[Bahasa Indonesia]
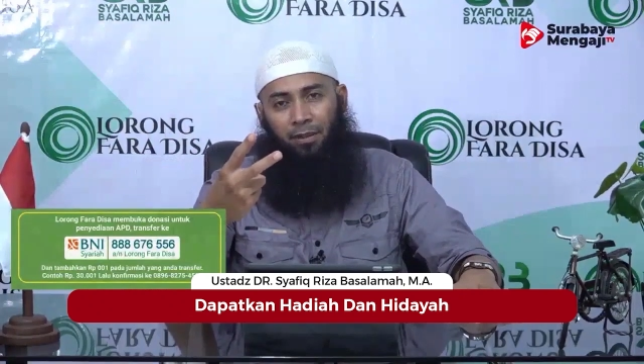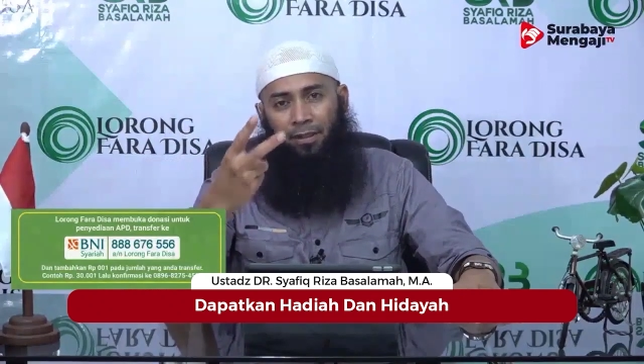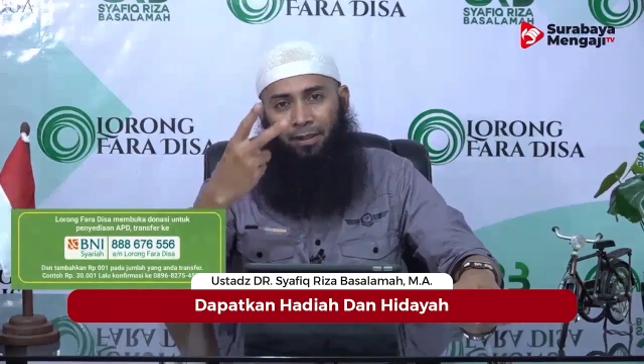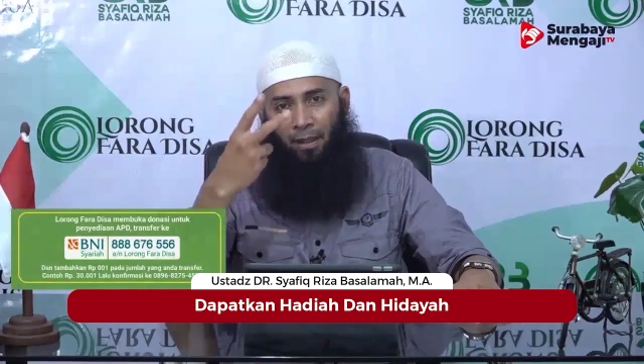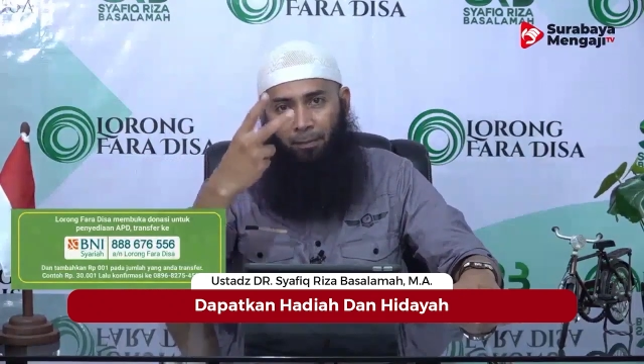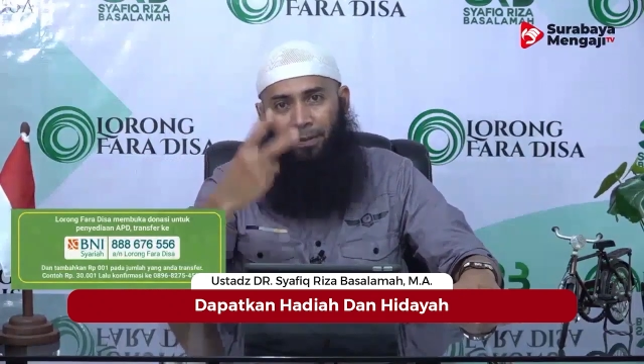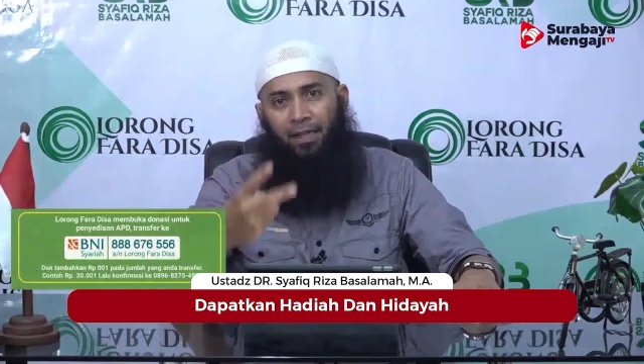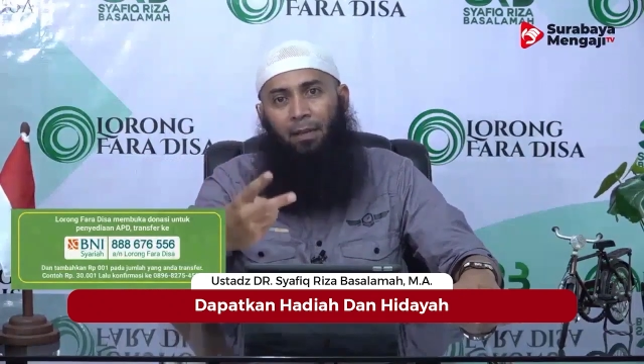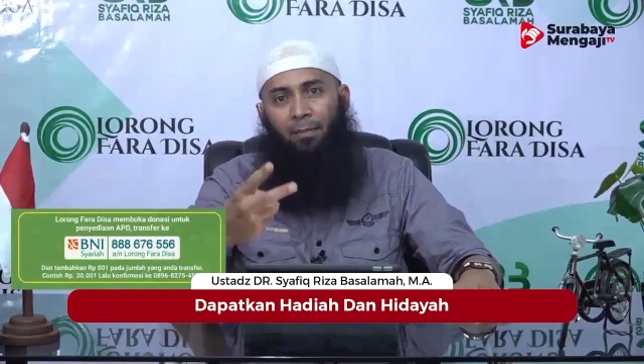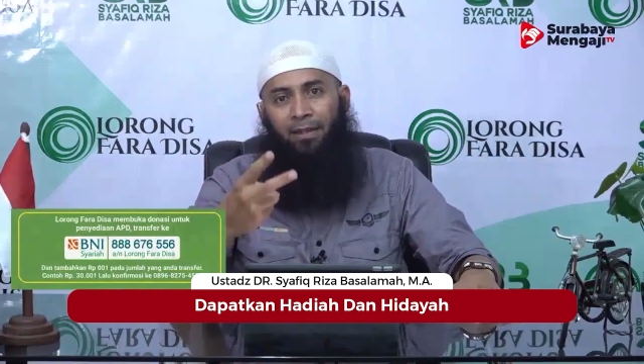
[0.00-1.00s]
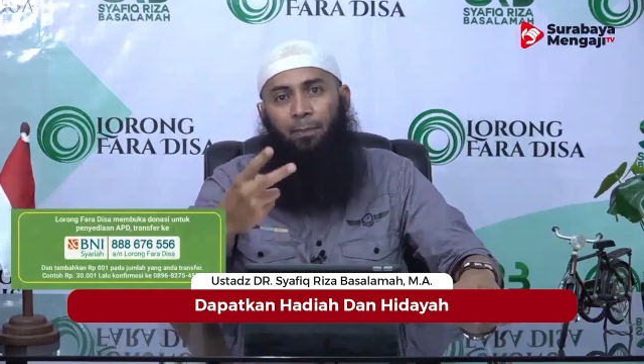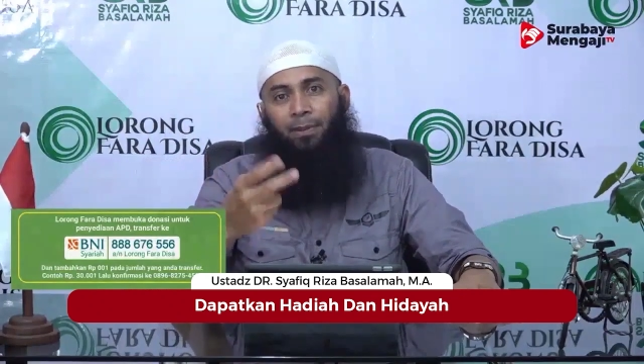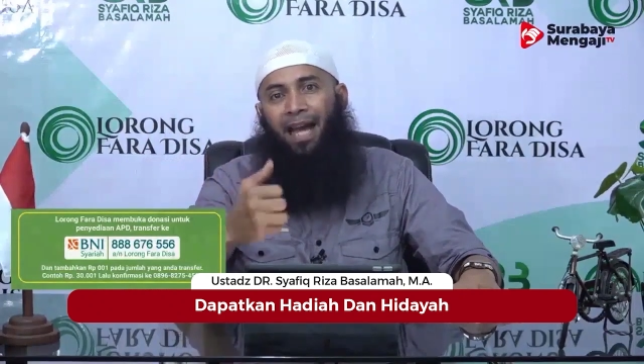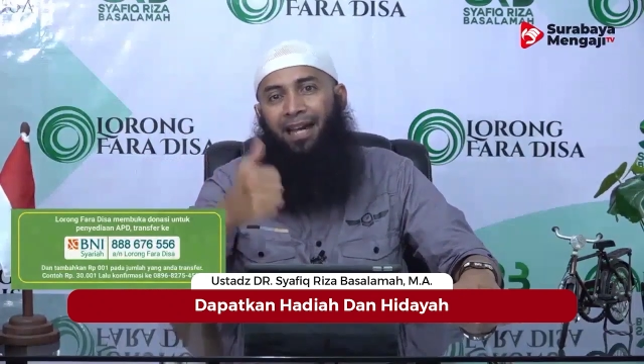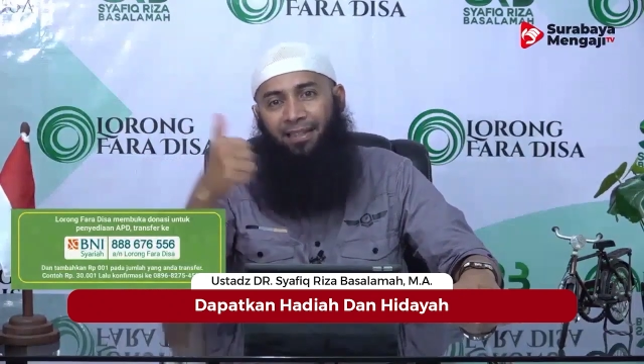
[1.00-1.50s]
Yang pertama
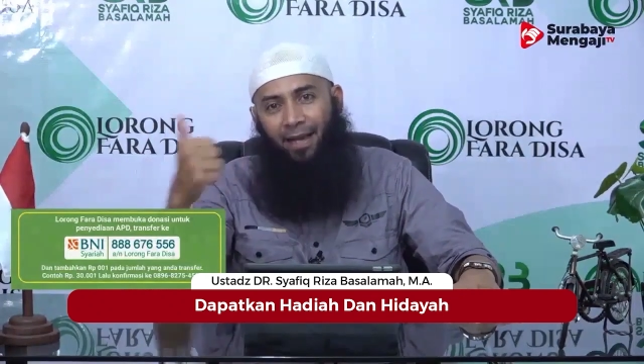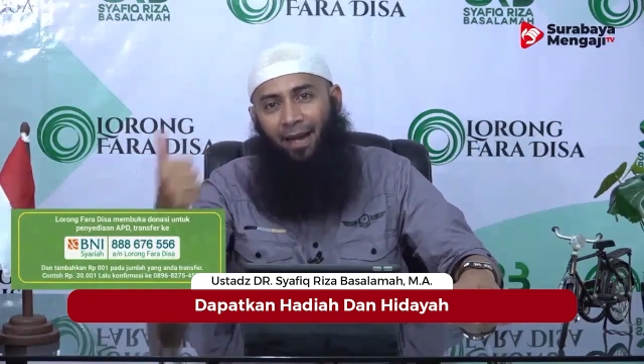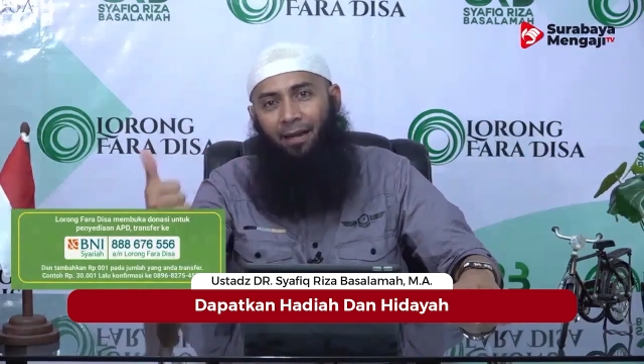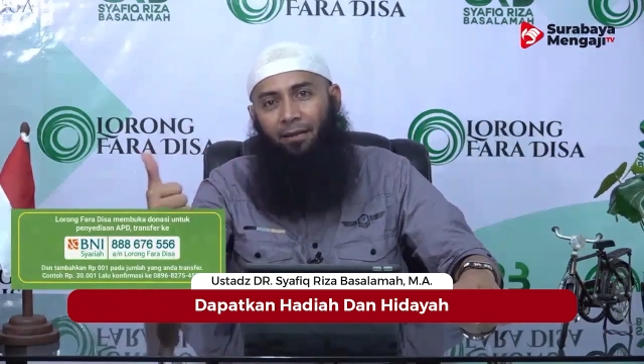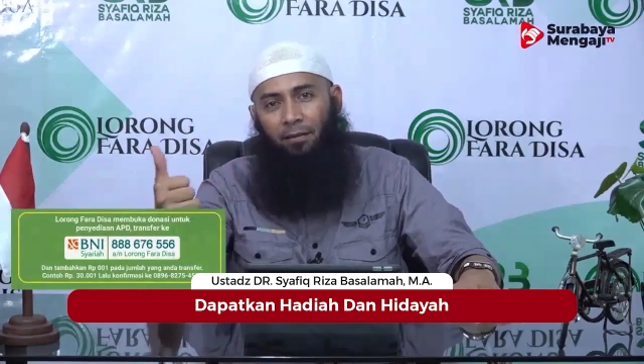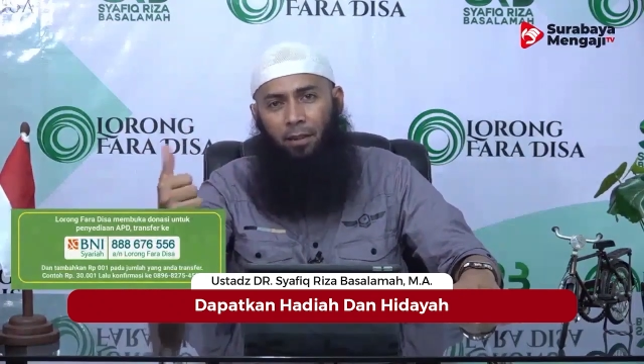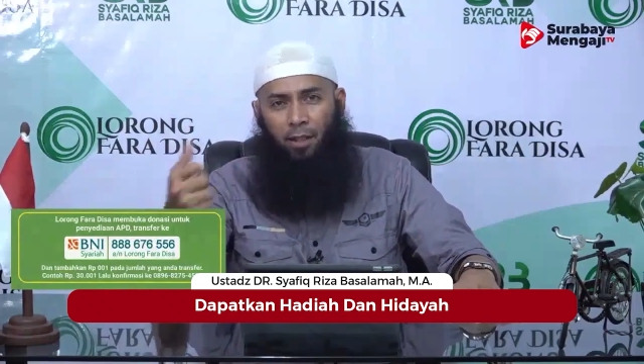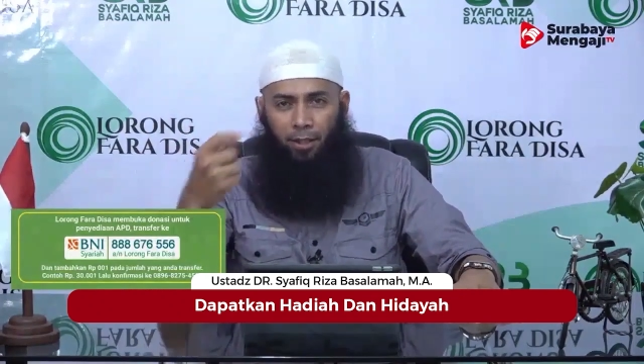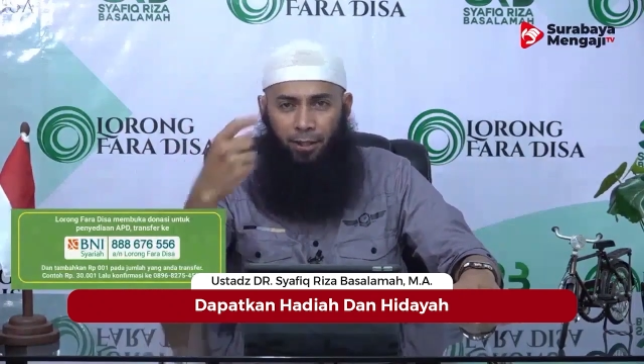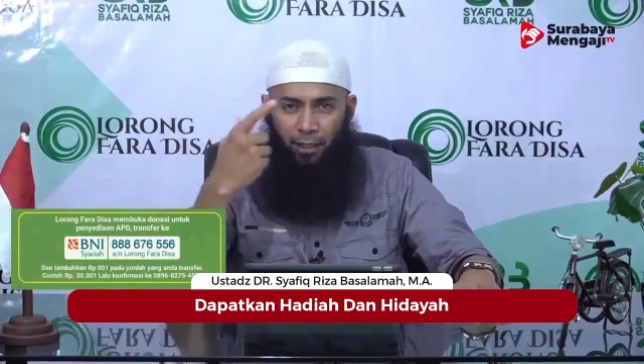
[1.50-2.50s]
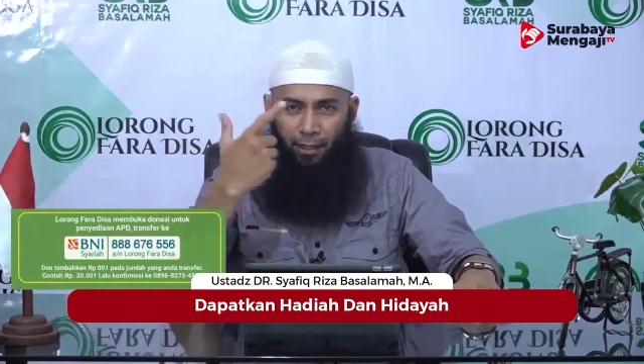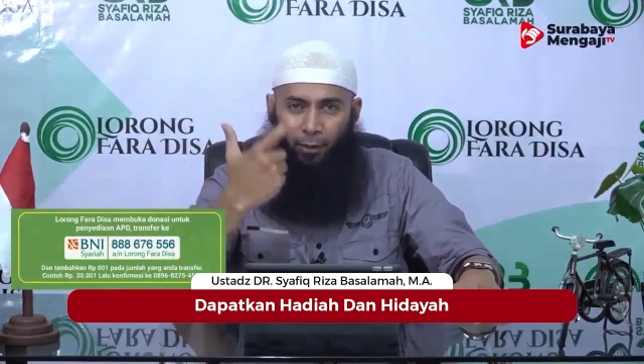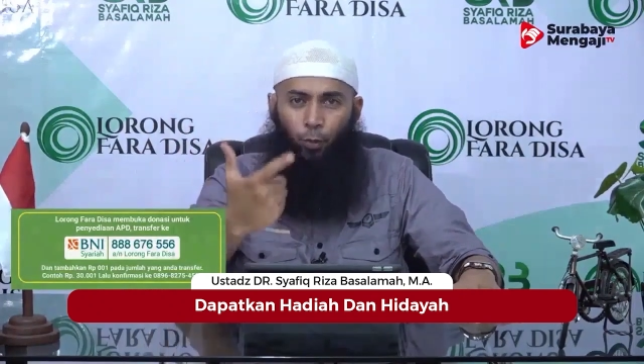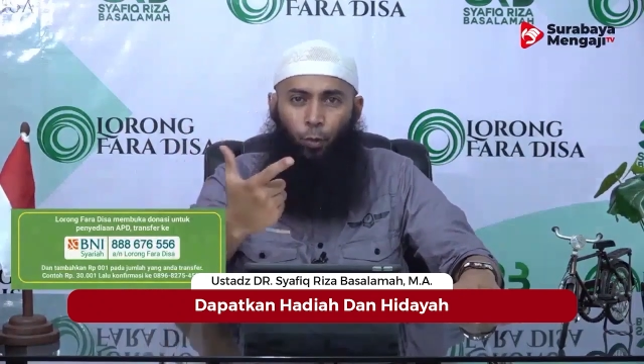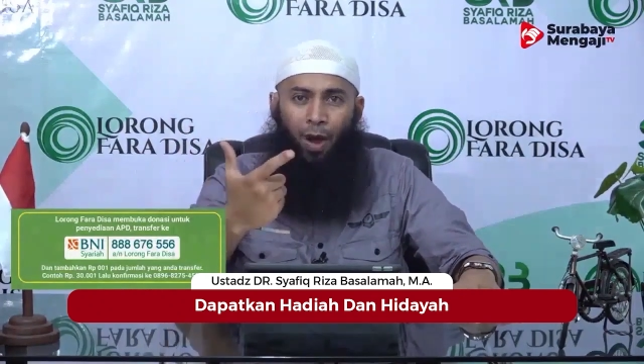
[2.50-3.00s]
dapat hadiah, yang
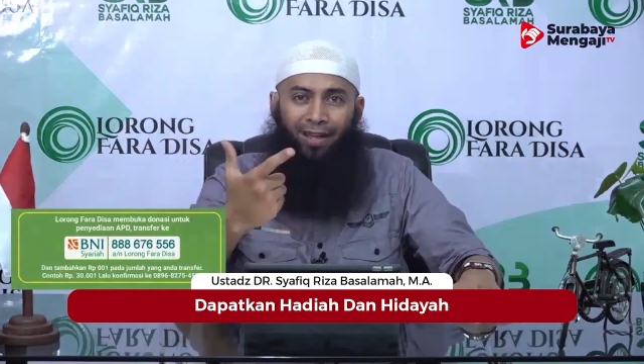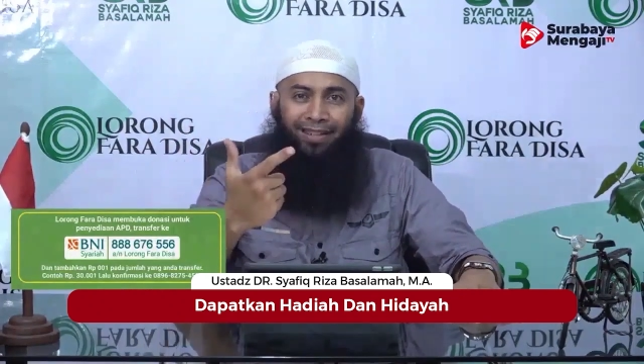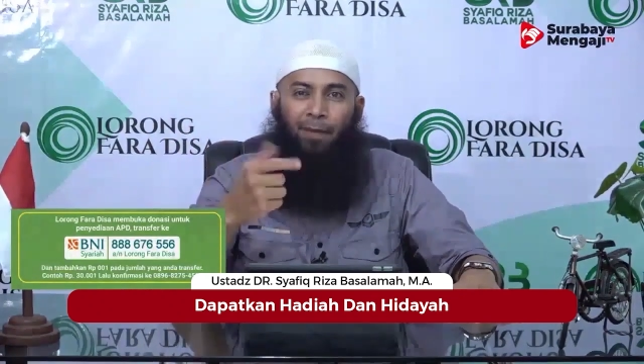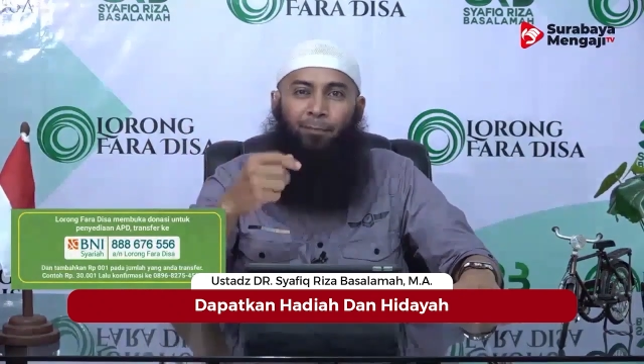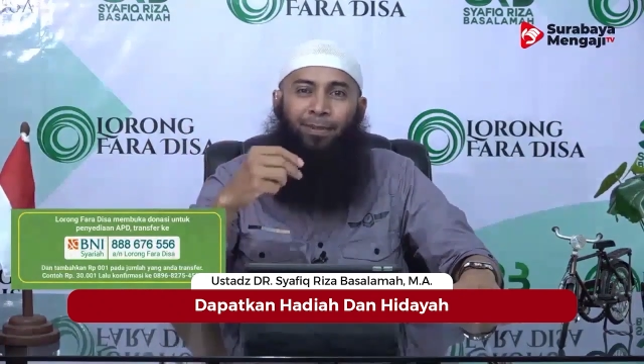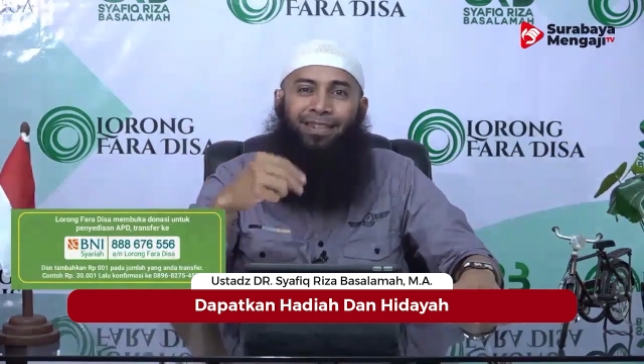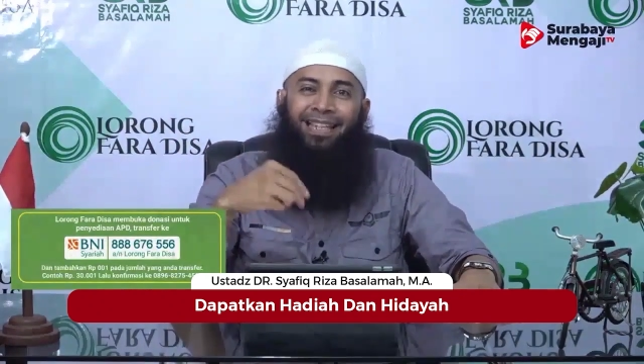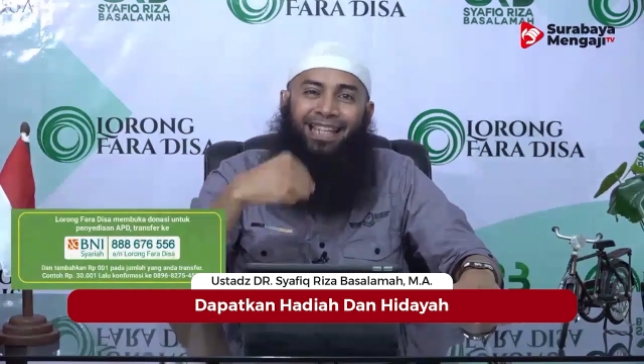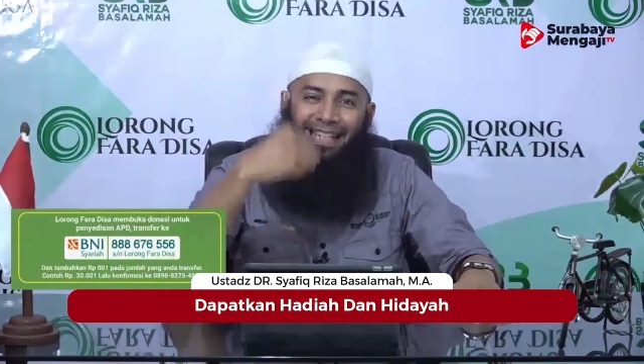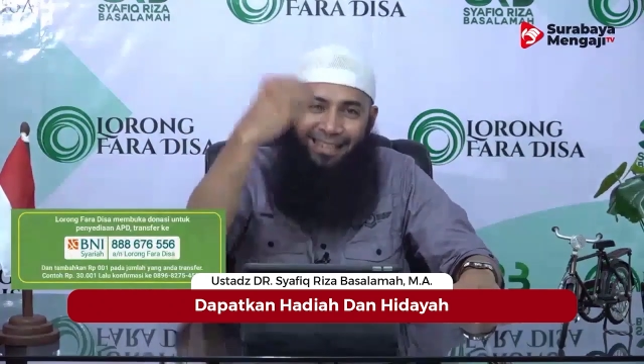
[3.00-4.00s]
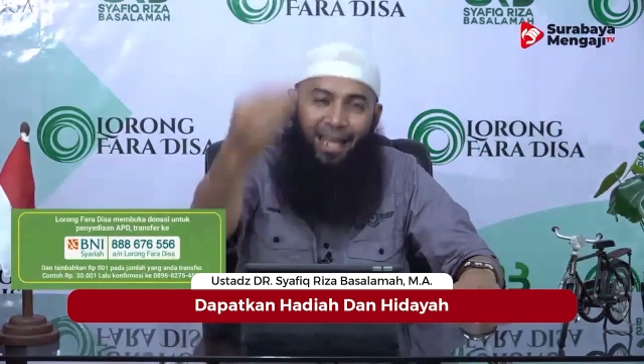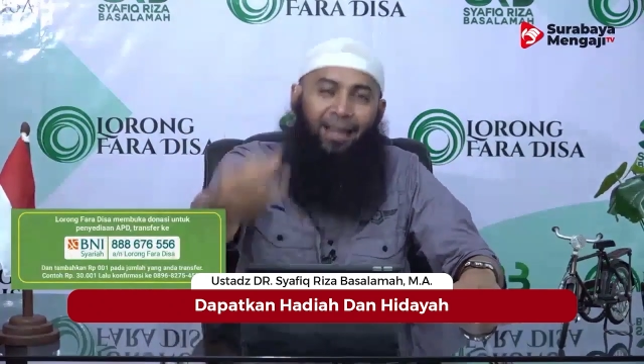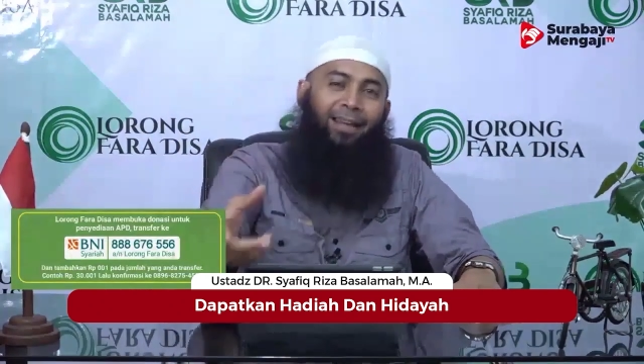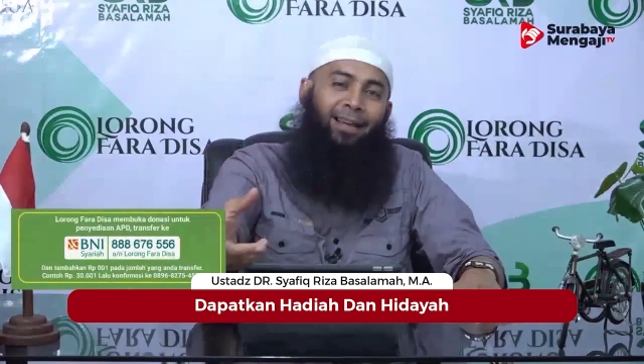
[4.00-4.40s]
kedua dapat hidayah.